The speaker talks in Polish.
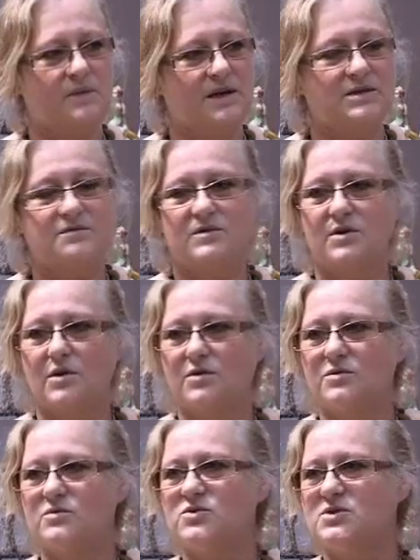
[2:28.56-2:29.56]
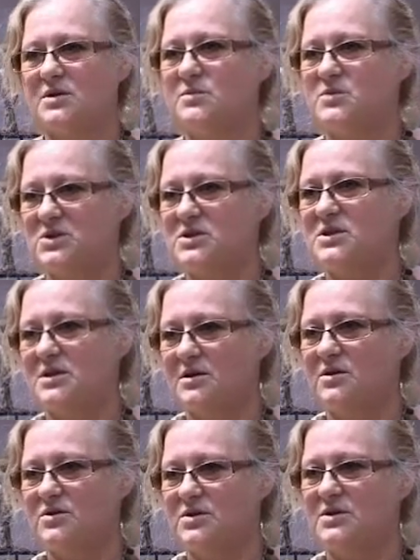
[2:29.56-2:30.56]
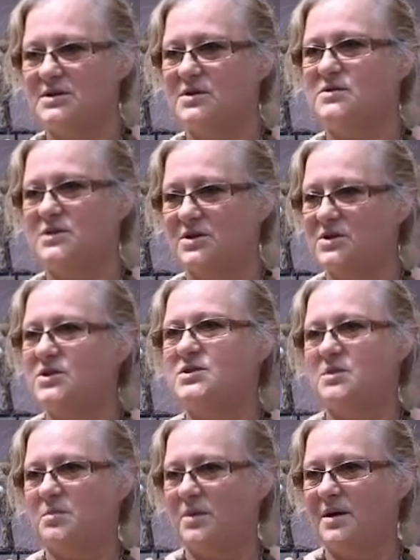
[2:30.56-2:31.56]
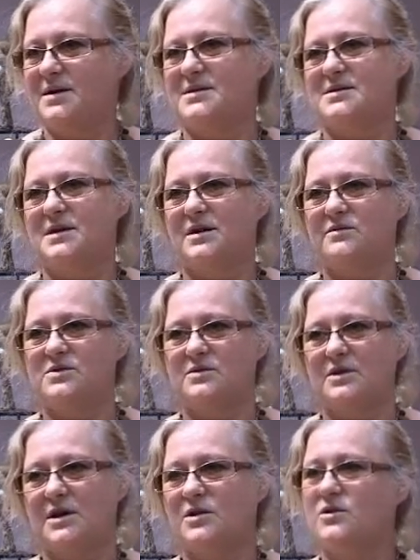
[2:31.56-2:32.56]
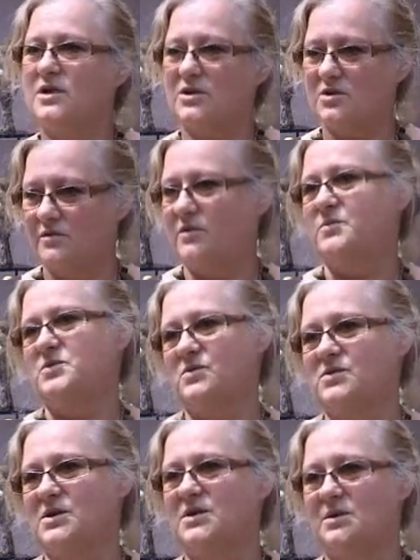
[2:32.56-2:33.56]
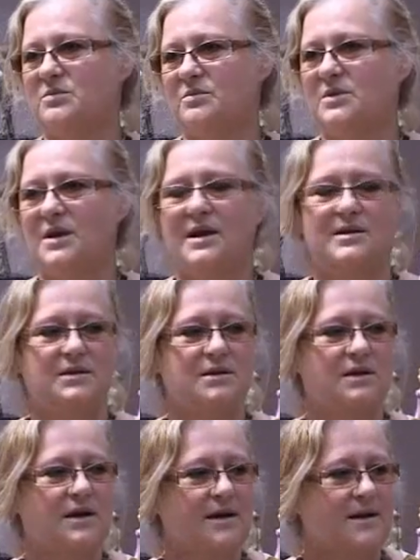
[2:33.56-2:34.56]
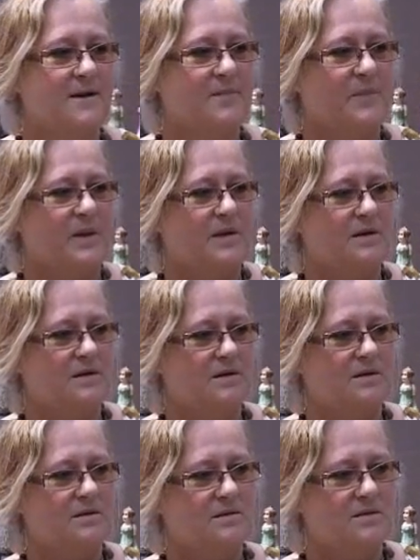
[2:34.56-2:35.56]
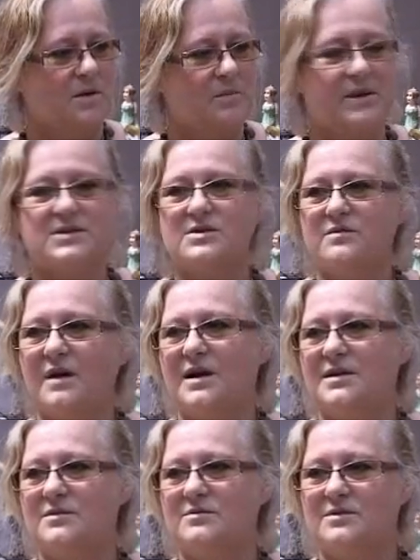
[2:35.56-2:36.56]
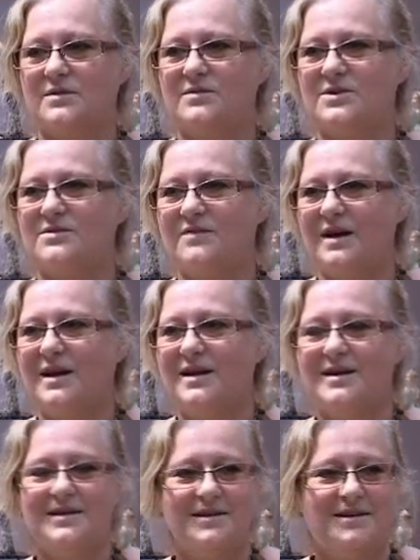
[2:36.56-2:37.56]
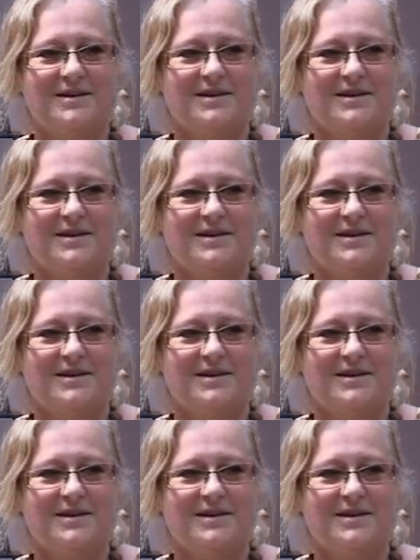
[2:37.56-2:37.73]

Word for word: raz w tygodniu cztery przez 4 godziny zostać jeszcze po lekcjach, więc to takie dodatkowe obciążenie było dla nich. No, pracowali tutaj wytrwale